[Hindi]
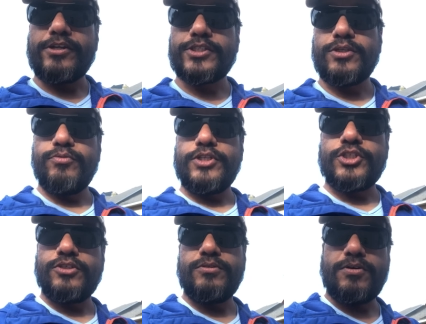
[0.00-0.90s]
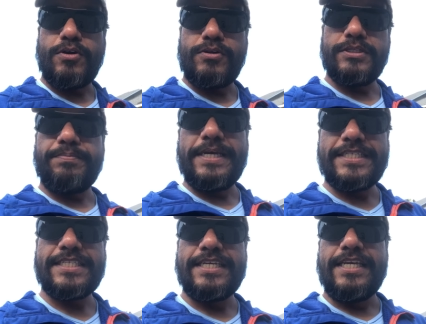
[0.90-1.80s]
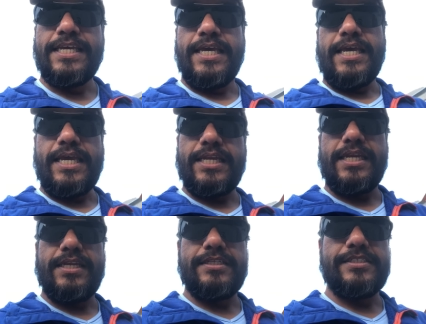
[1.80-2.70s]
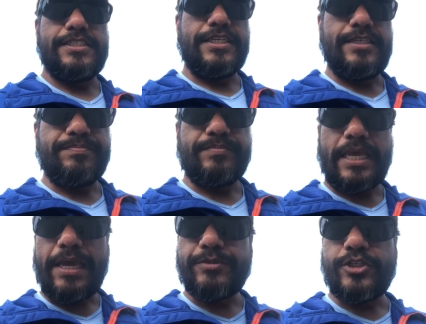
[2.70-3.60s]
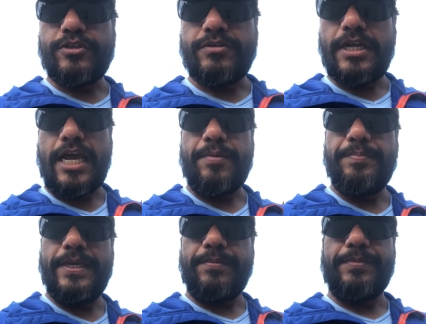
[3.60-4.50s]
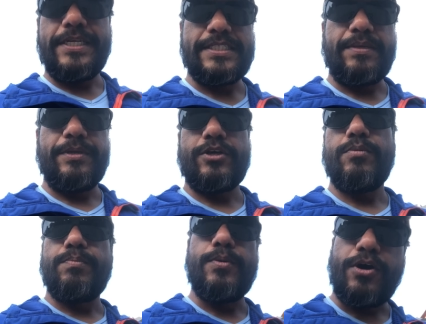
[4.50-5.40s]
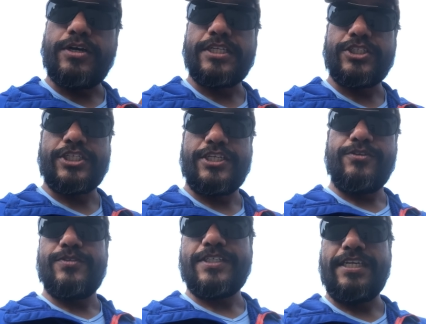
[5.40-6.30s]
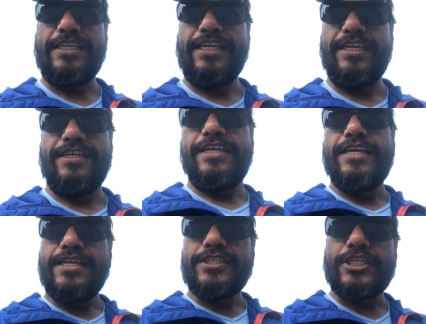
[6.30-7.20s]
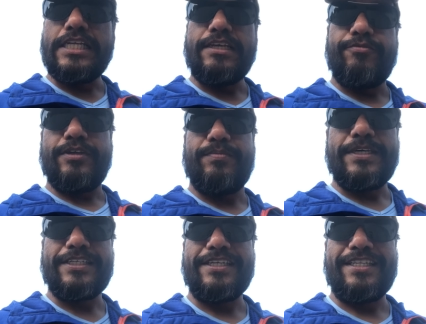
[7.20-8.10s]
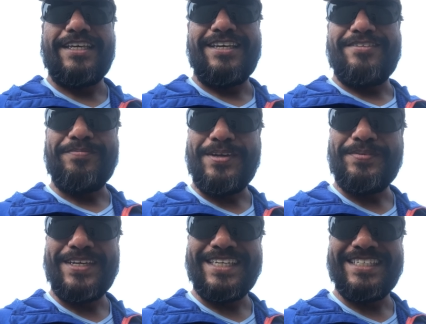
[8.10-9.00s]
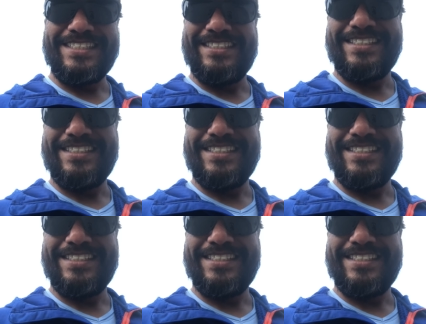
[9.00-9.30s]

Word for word: ऑल्सो विश यू ऑल द बेस्ट एंड आई एम श्योर आप भी अपने समय को बहुत अच्छा यूज़ करेंगे चलिए फिर बात करते हैं बाय बाय